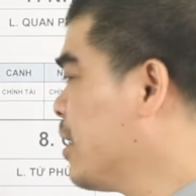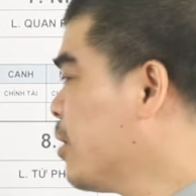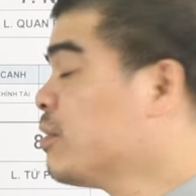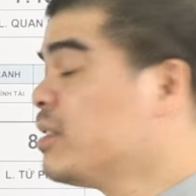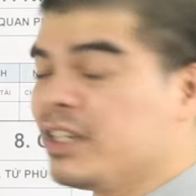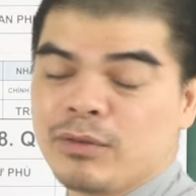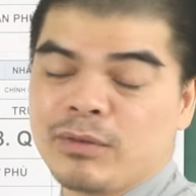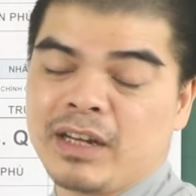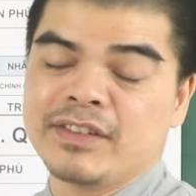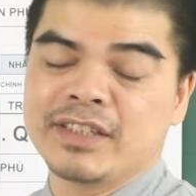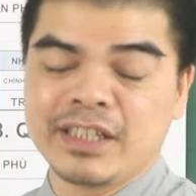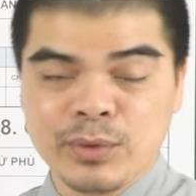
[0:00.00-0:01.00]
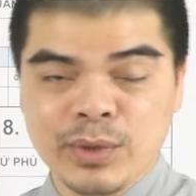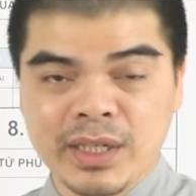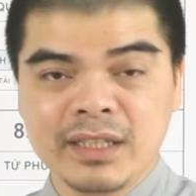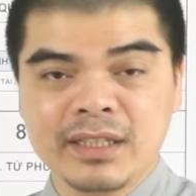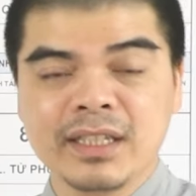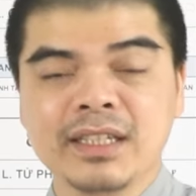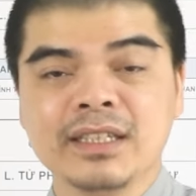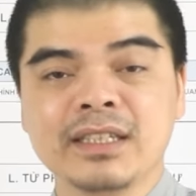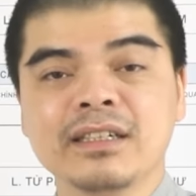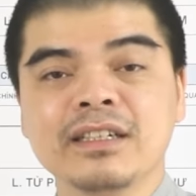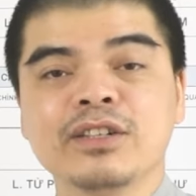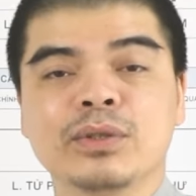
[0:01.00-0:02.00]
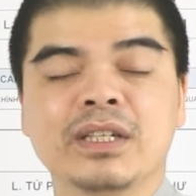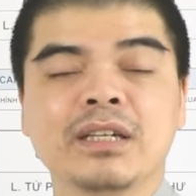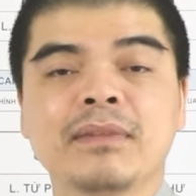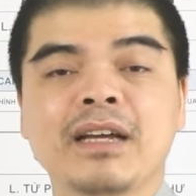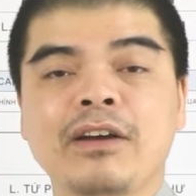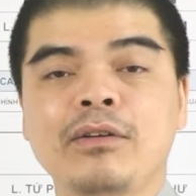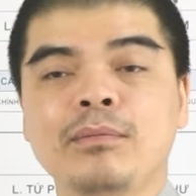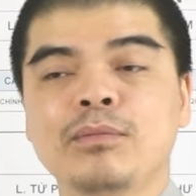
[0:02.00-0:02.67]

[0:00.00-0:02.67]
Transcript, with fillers: cục diện lục hại với Thái Tuế thì những người tuổi Đinh Mão